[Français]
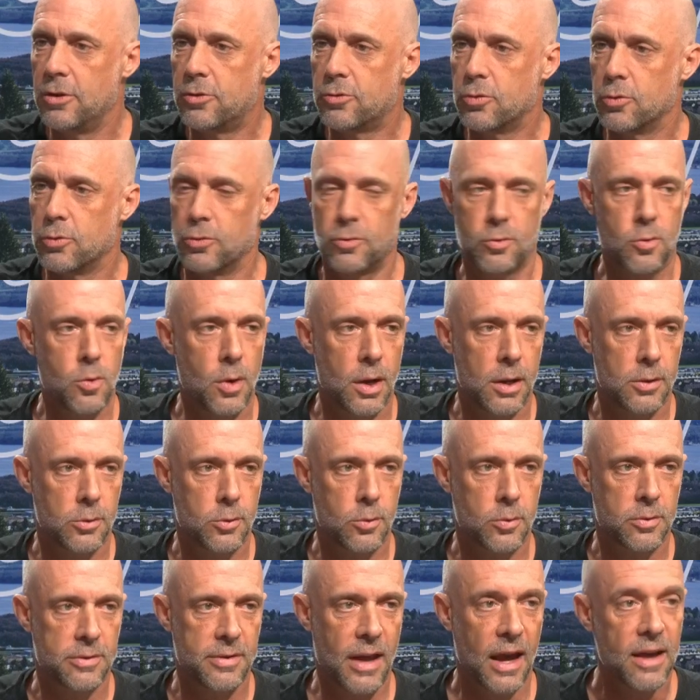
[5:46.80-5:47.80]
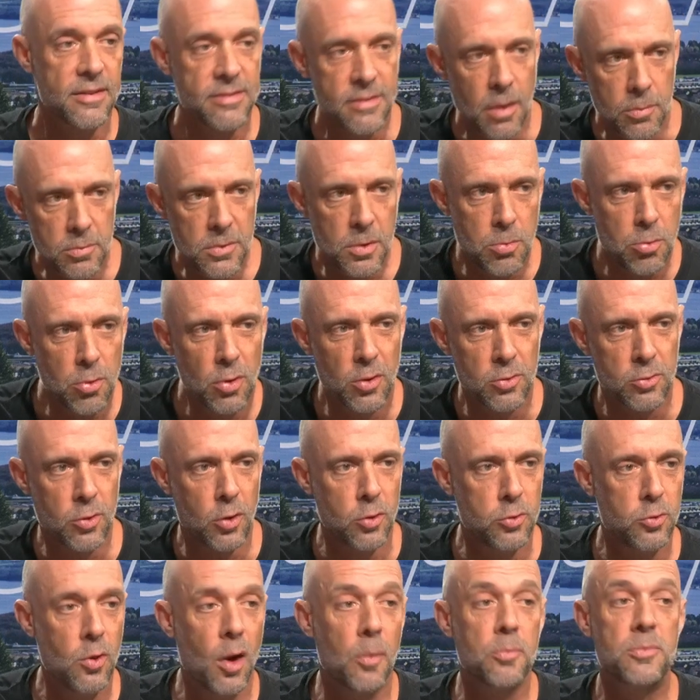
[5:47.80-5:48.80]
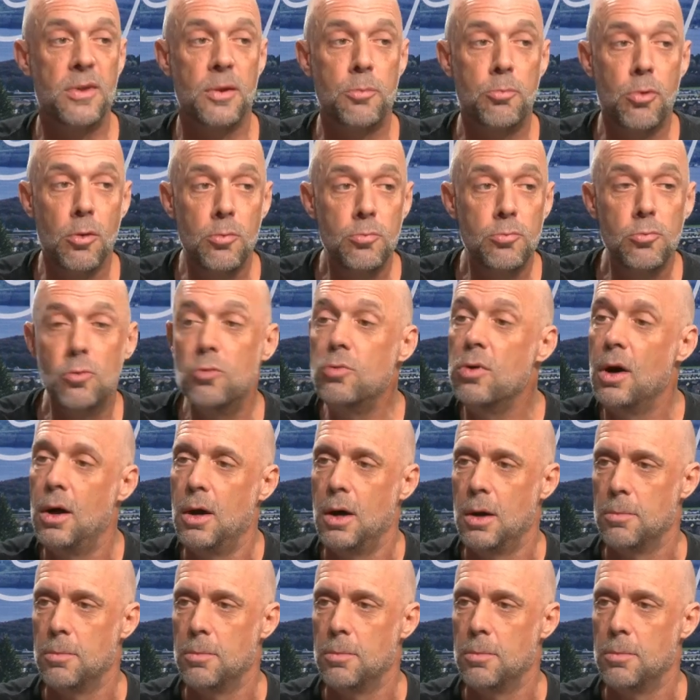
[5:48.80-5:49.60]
choses, quoi. Donc ça reste un un petit peu entre deux, un petit peu mou